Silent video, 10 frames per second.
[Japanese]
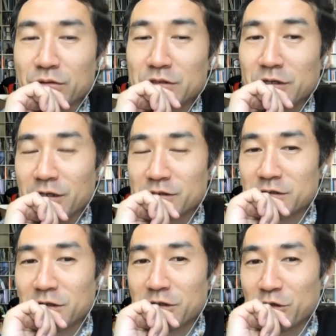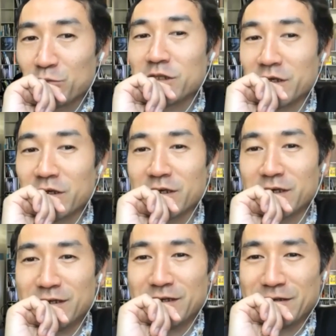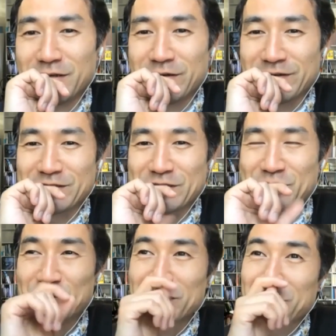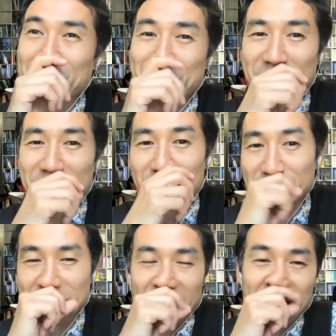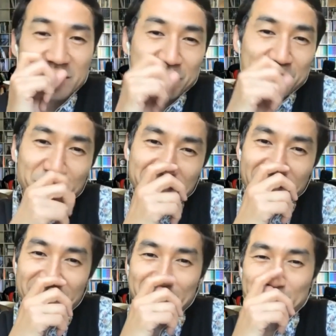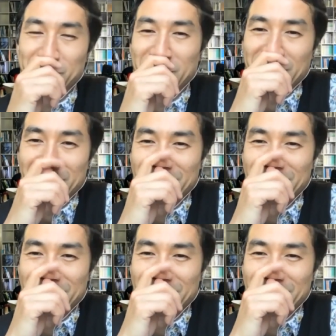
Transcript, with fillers: 以前発信されてるのを見て、なんかすごいこうプリミティブな建築教育だなと思って。